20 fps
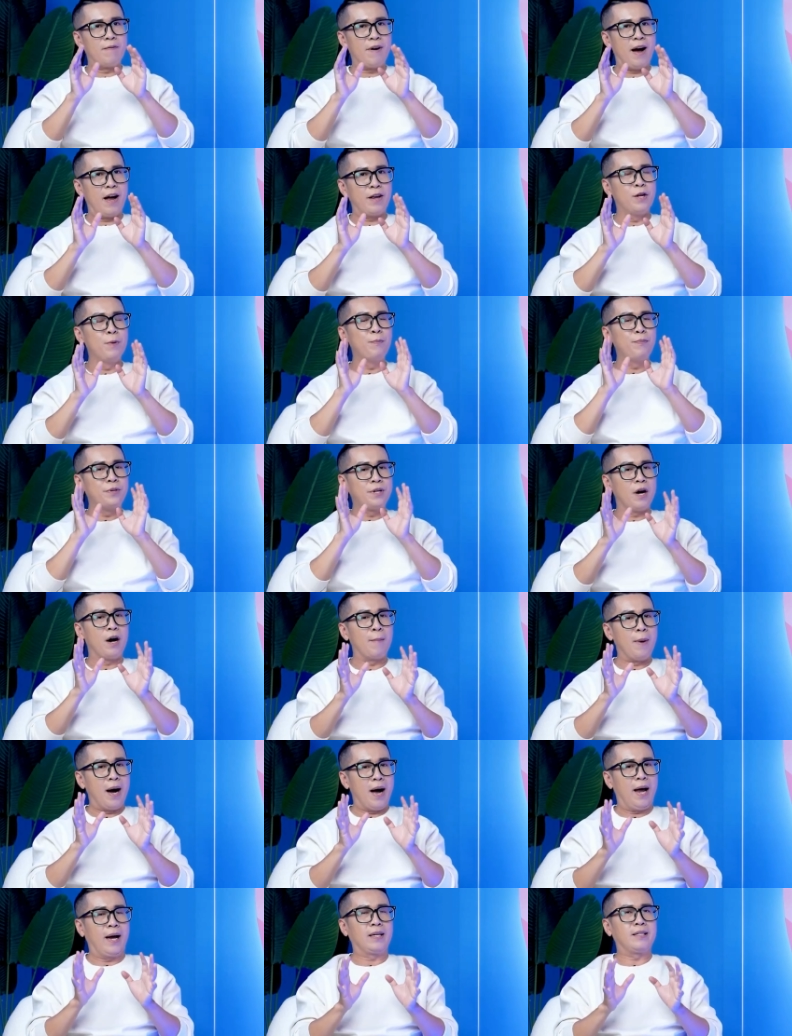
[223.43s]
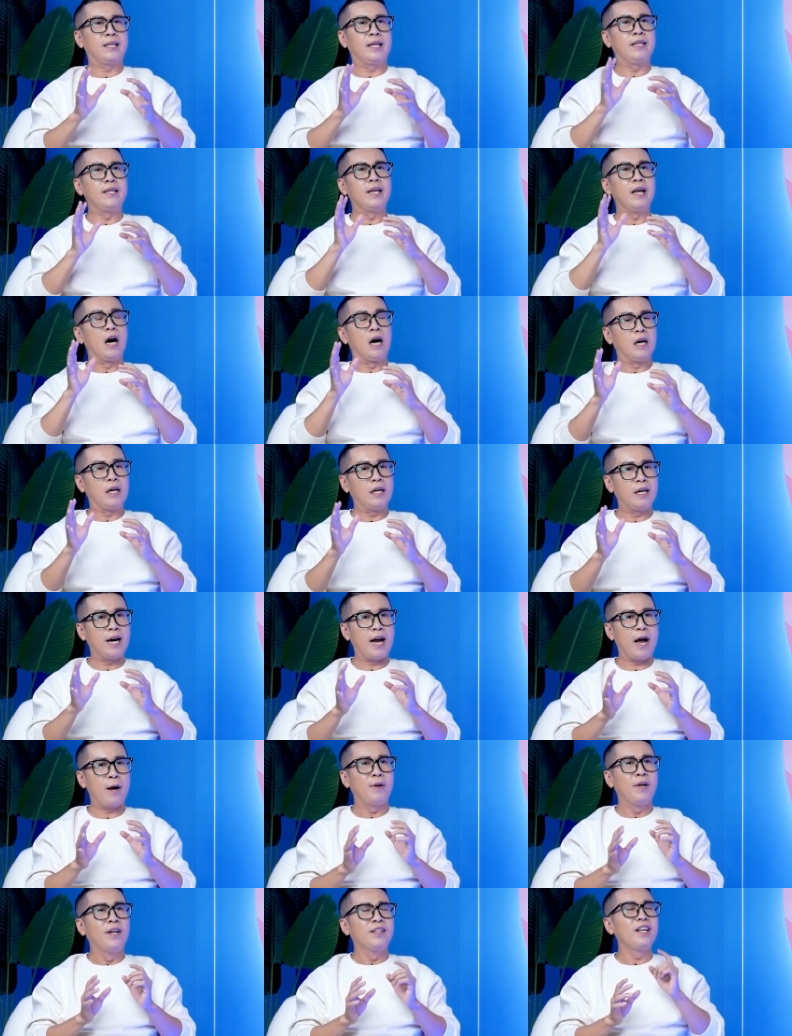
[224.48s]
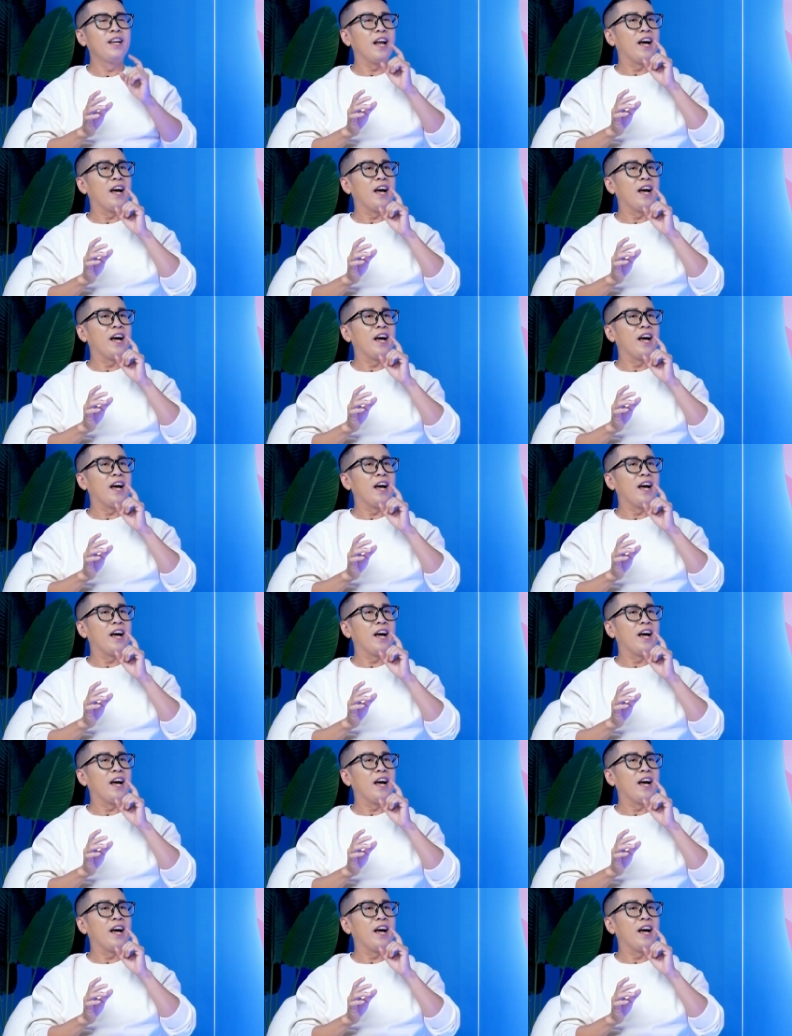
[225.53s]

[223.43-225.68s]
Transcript: và giúp cho bạn sẽ nhận ra,